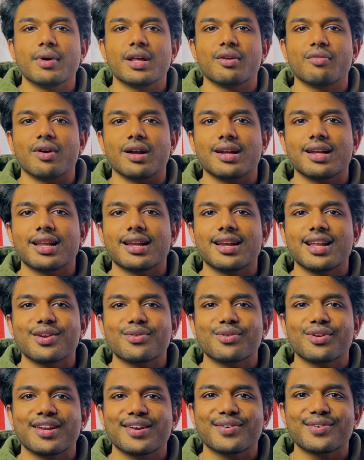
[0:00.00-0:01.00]
మరి వండర్లా
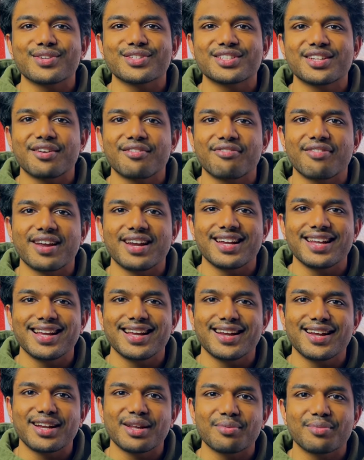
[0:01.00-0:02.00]
రోలర్ కోస్టర్
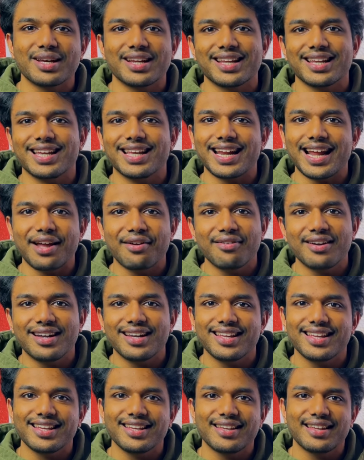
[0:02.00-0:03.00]
ఫైటింగ్ అంటే మరి
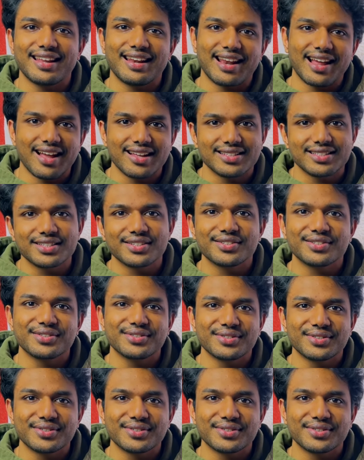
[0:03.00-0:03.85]
గ్రావిటీ లాజిక్